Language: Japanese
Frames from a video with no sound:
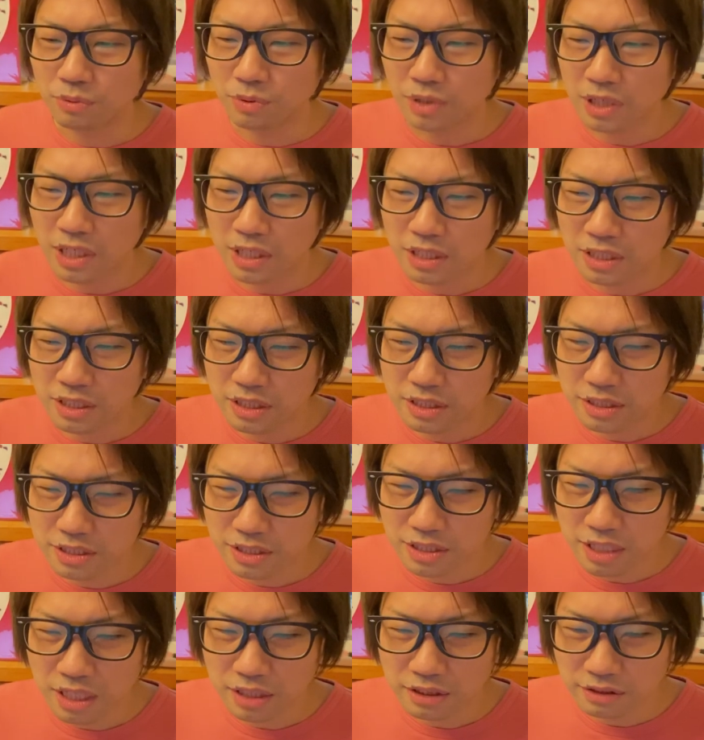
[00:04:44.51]
おかい
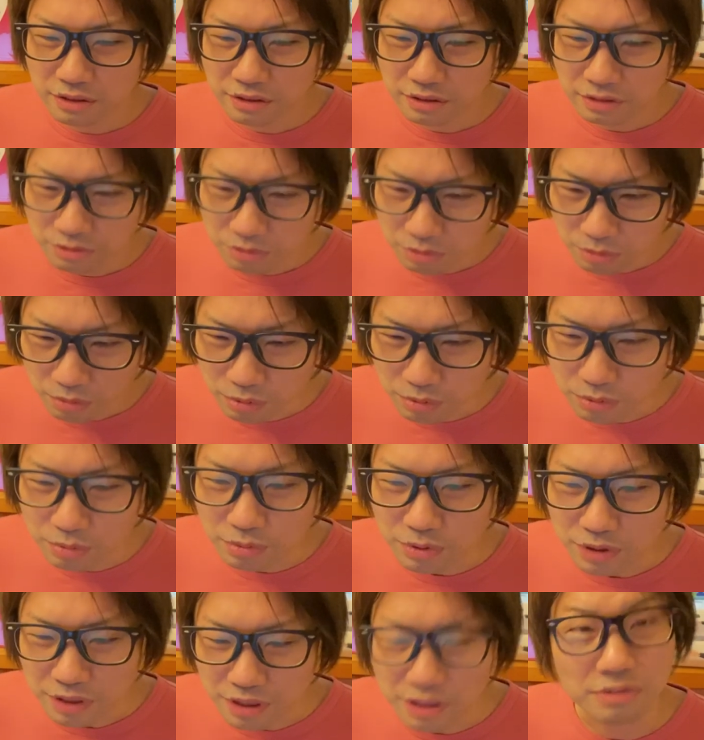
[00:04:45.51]
ちゃんのことを
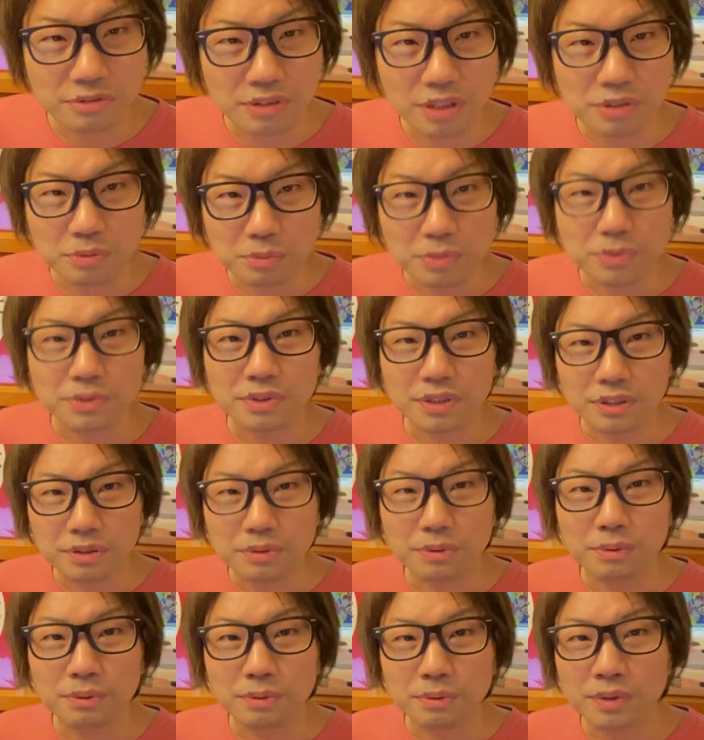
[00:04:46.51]
言ってるんだと思うんですけど、